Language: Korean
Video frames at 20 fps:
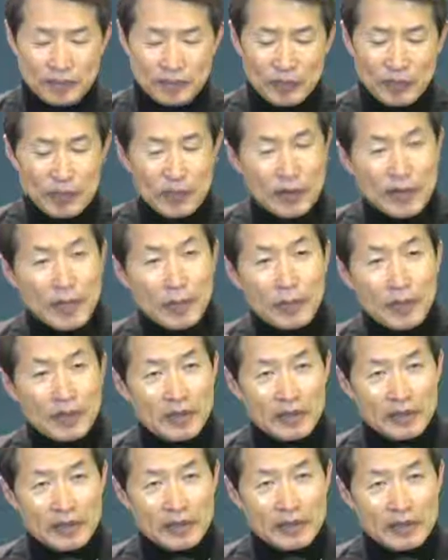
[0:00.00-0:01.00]
뭐
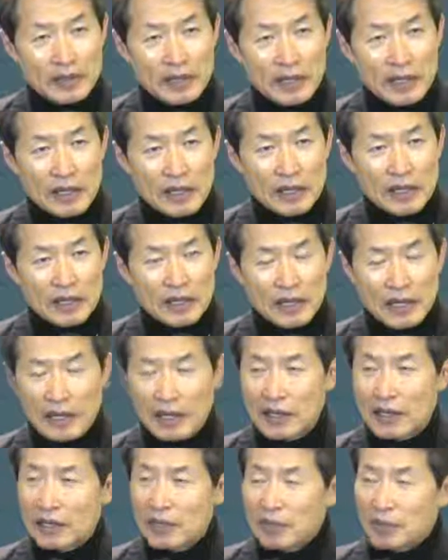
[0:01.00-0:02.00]
예배 드릴 때,
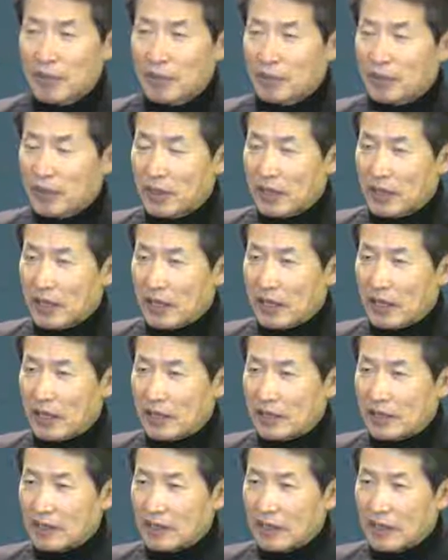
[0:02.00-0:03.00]
하나님 앞에
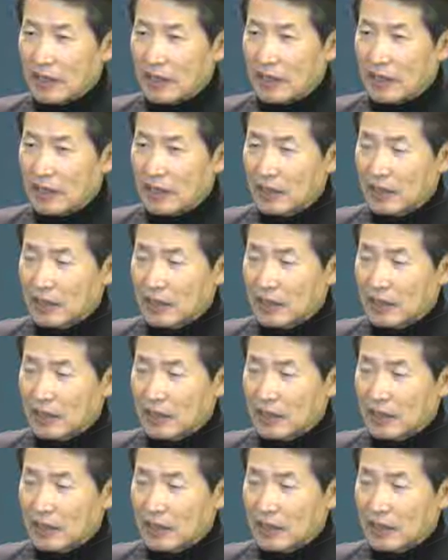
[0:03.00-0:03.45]
나갈 때,